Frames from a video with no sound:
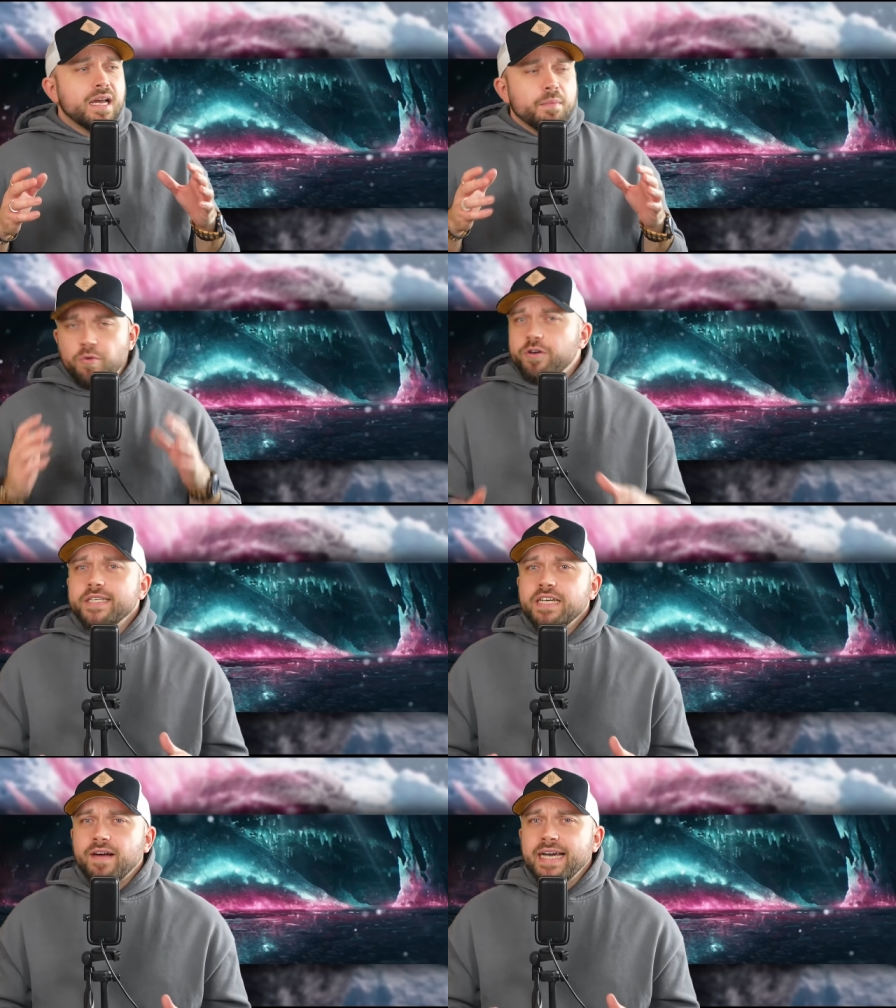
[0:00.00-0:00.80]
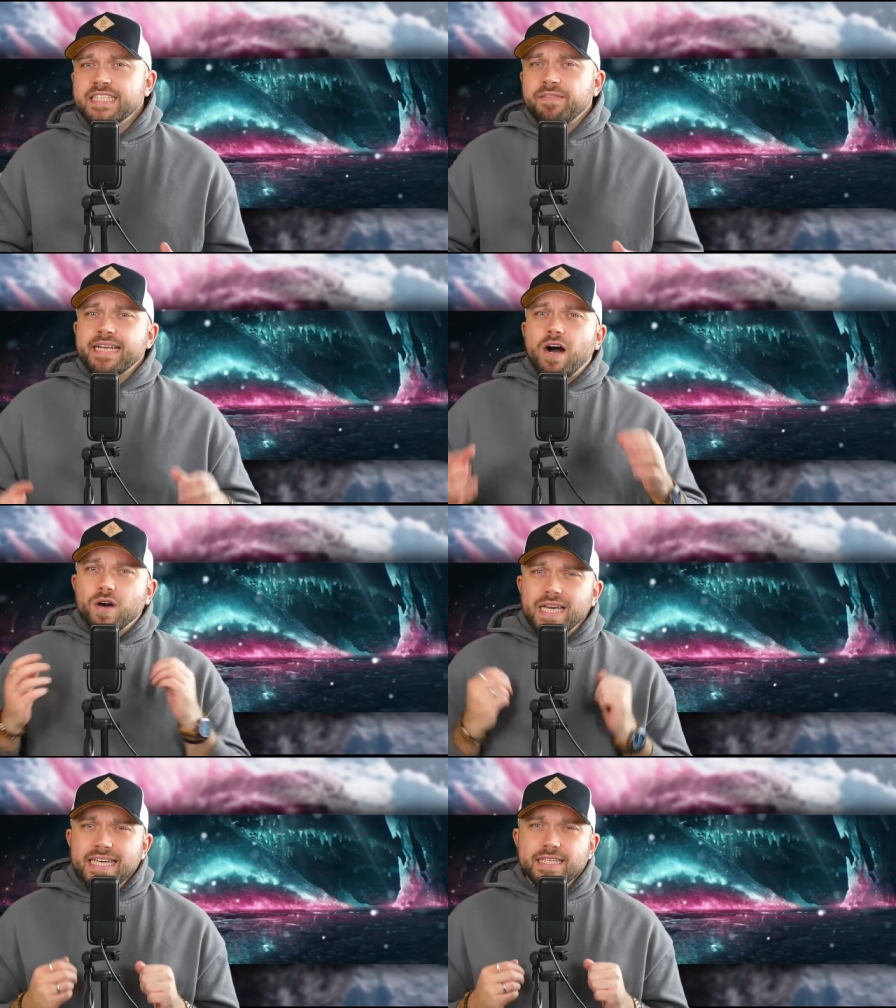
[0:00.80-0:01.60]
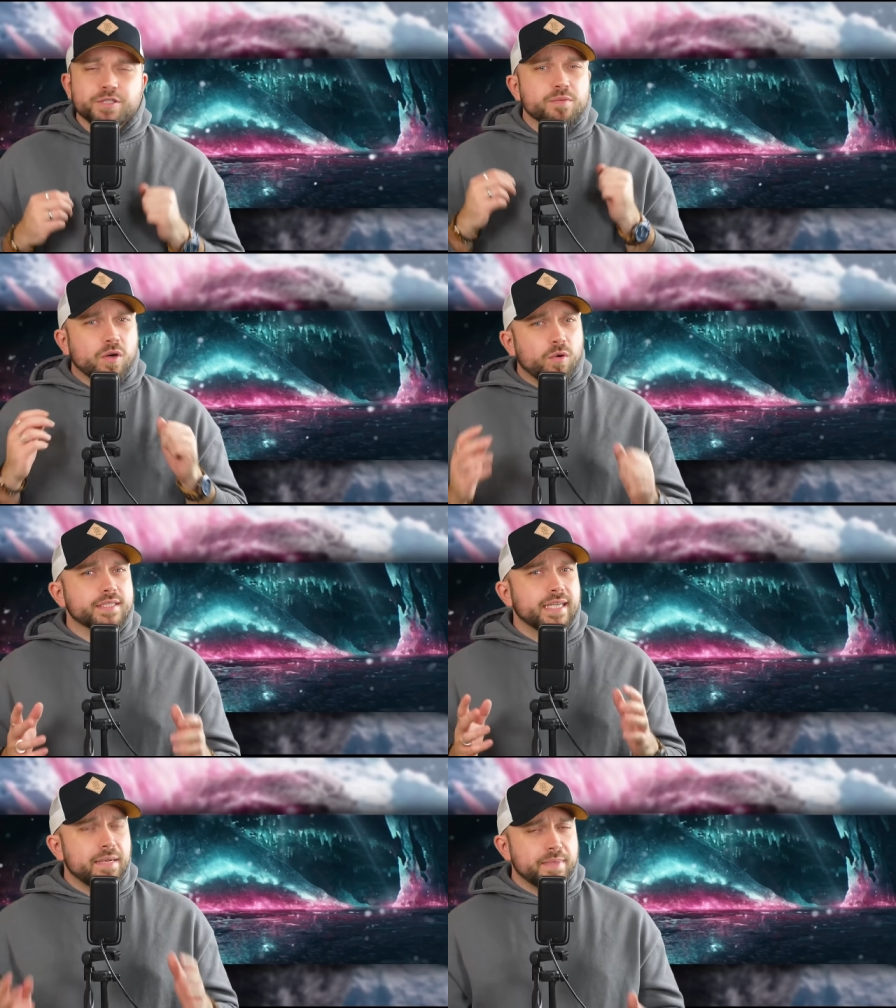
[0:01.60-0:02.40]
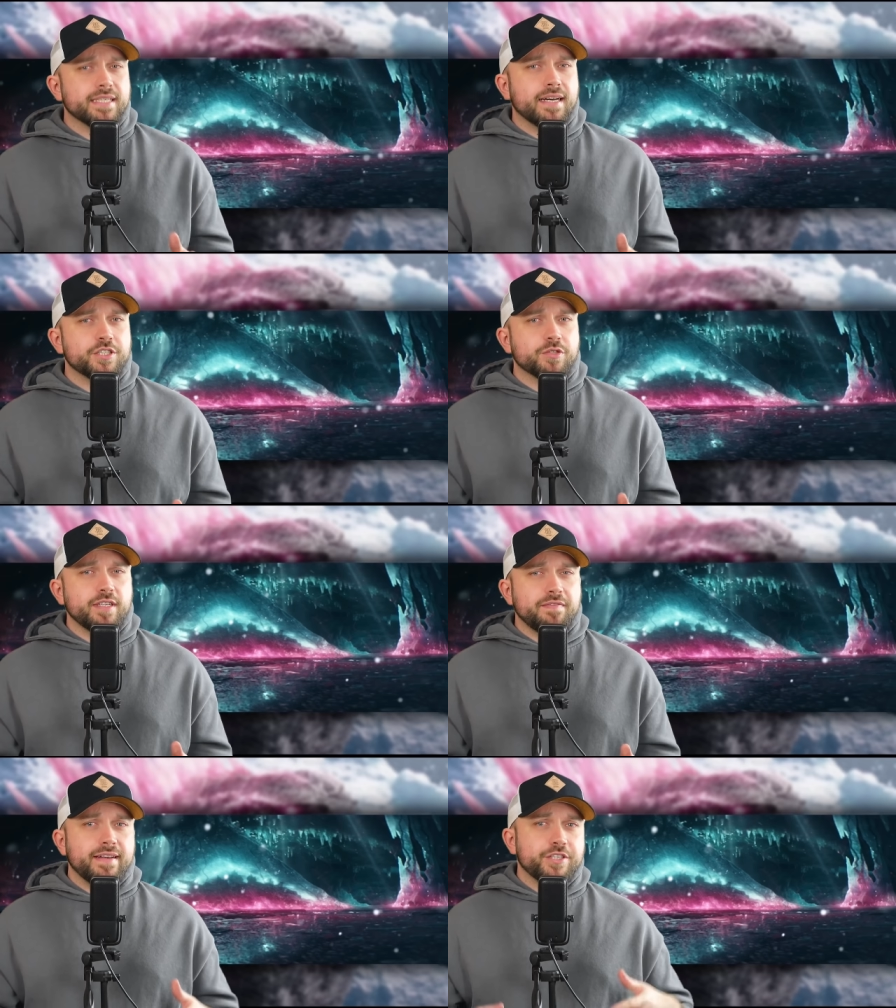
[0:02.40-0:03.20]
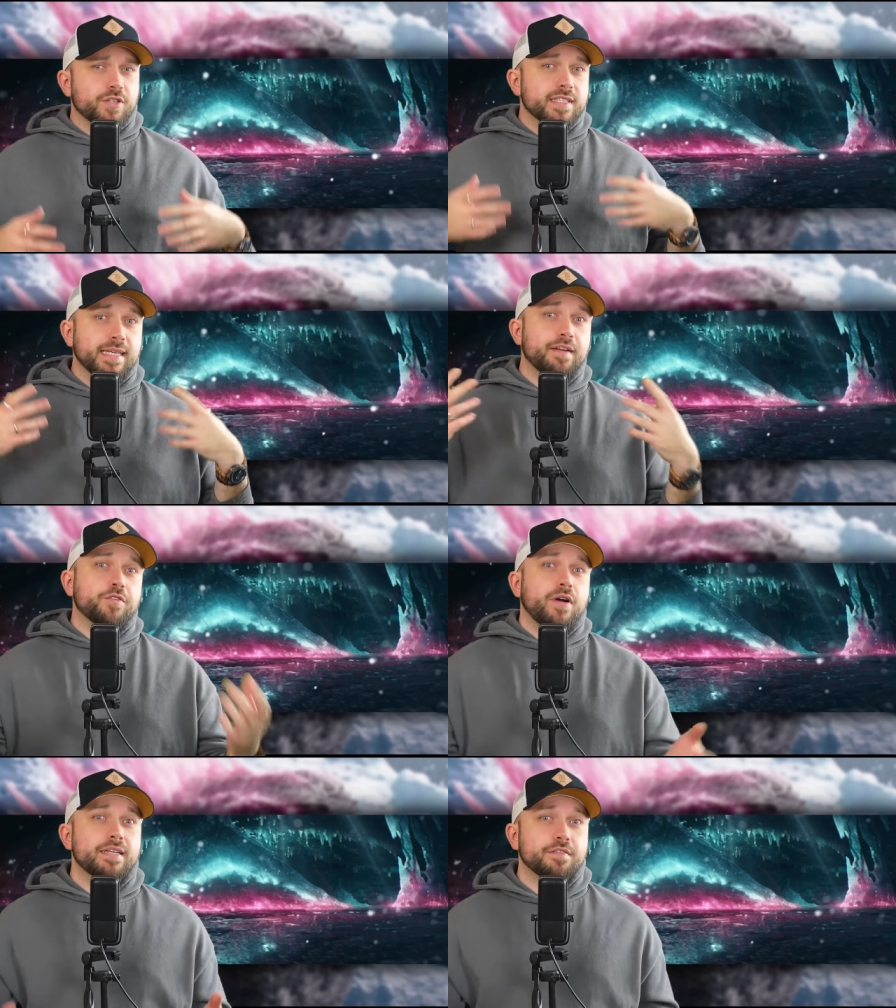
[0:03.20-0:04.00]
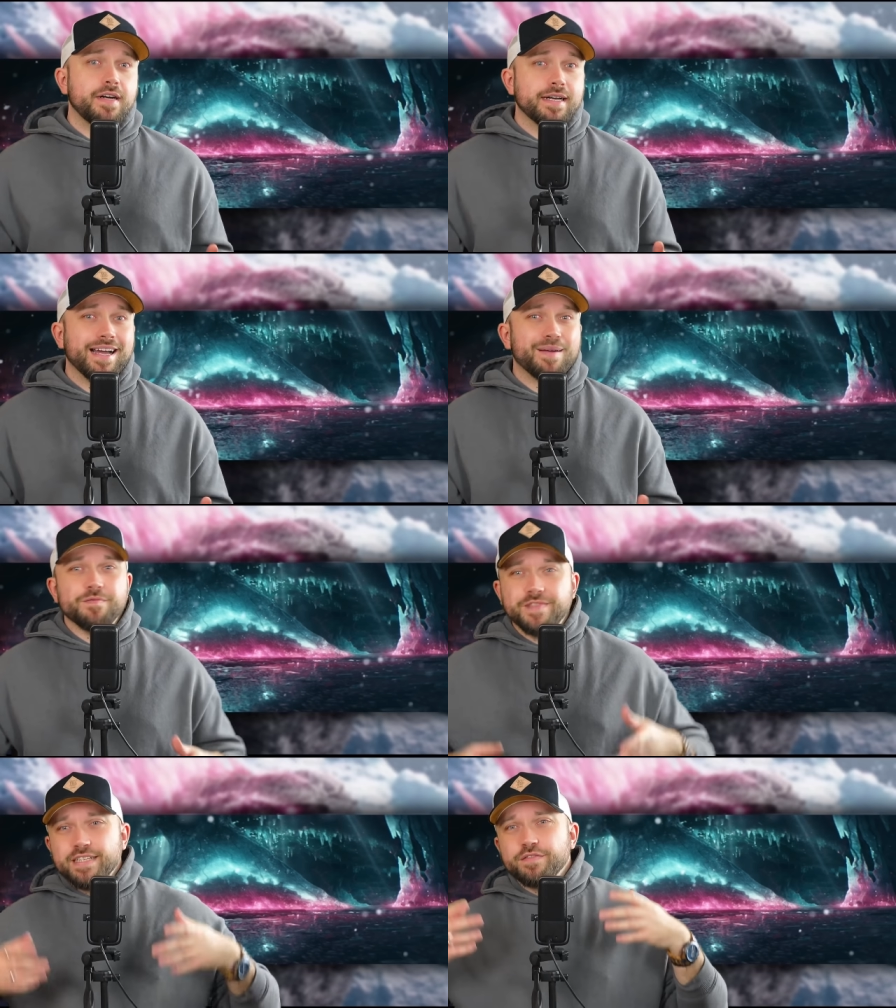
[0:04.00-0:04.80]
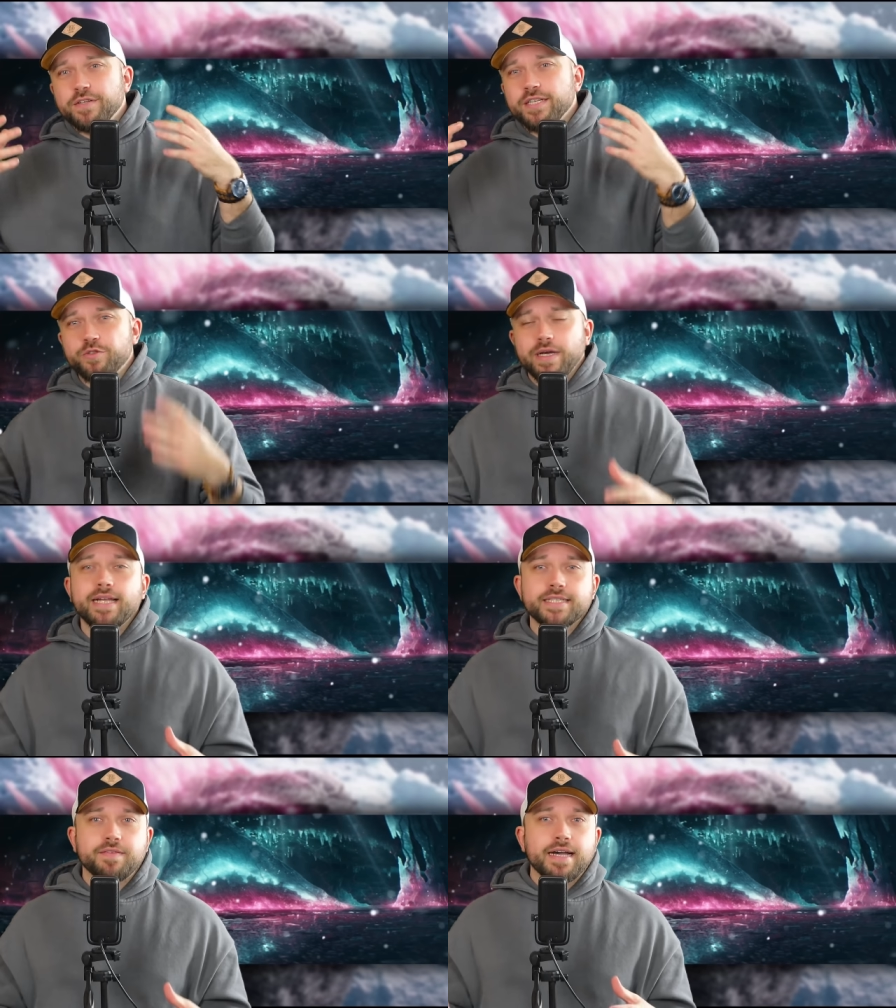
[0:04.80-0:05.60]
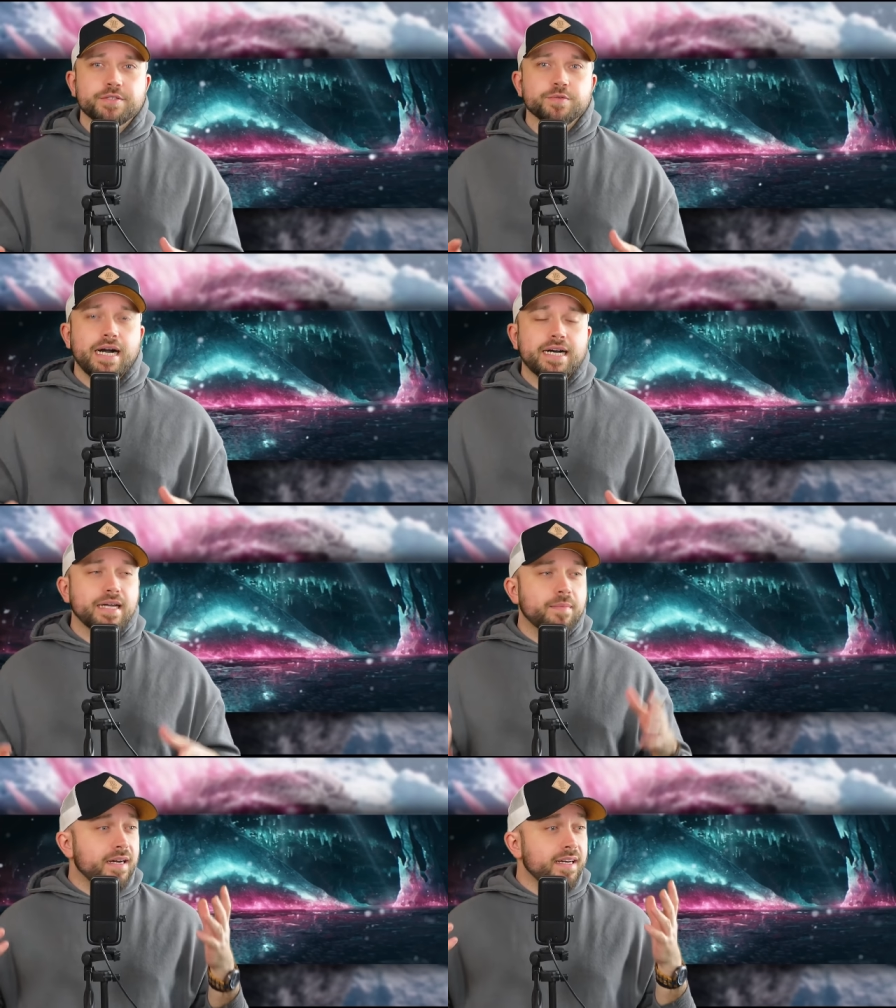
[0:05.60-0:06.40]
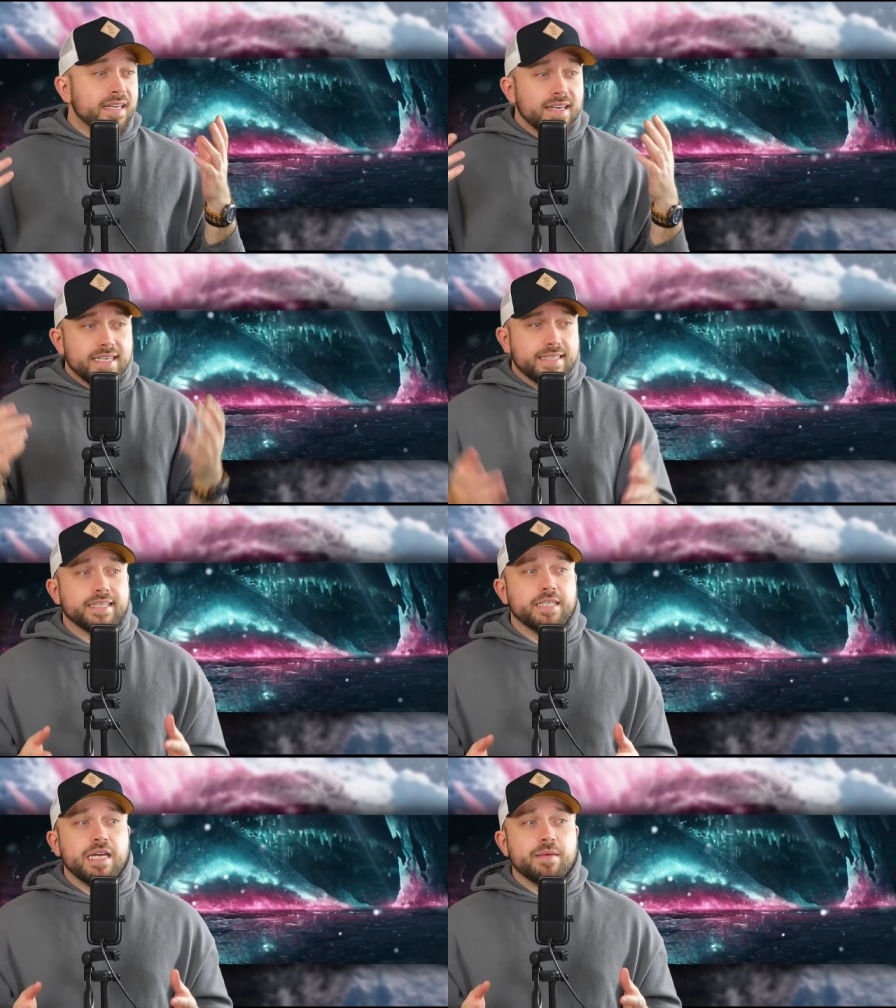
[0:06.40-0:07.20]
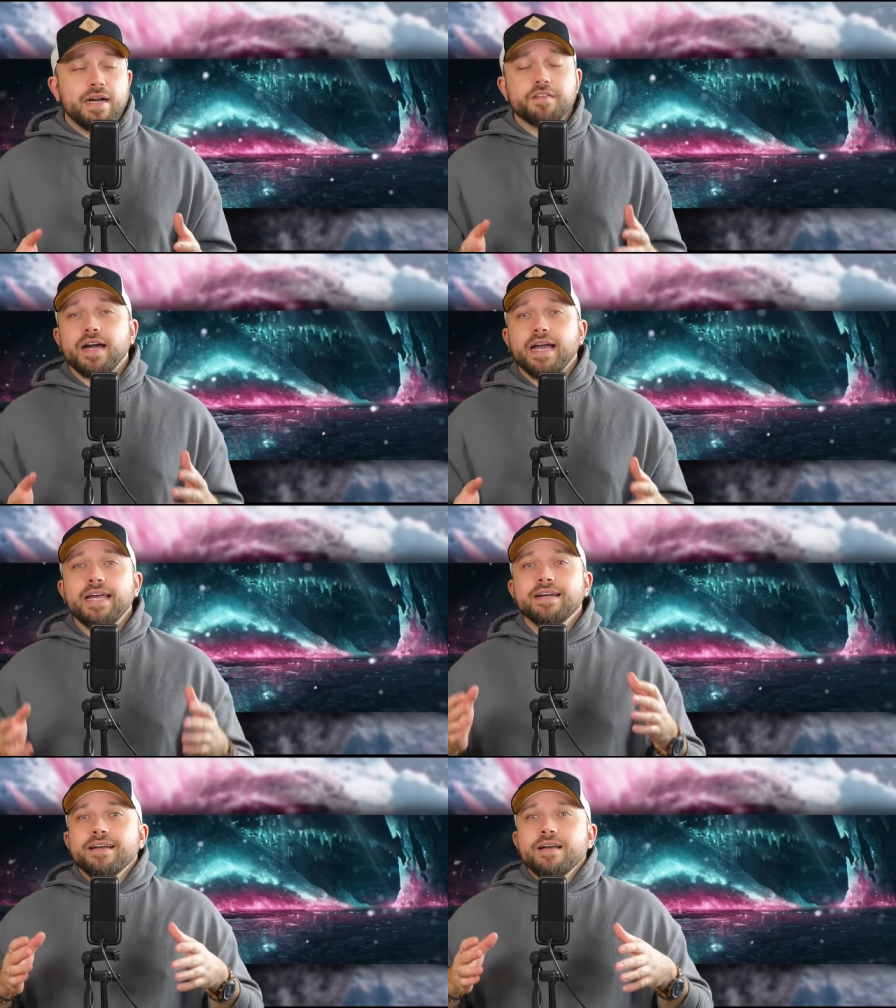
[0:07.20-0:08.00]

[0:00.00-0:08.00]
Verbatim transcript: möglicherweise war da auch ich zum Großteil mit dran schuld, weil ich schon sehr früh angefangen habe, Wind für den Trailer 2 zu machen, aber ich dachte mir eben einfach, ey,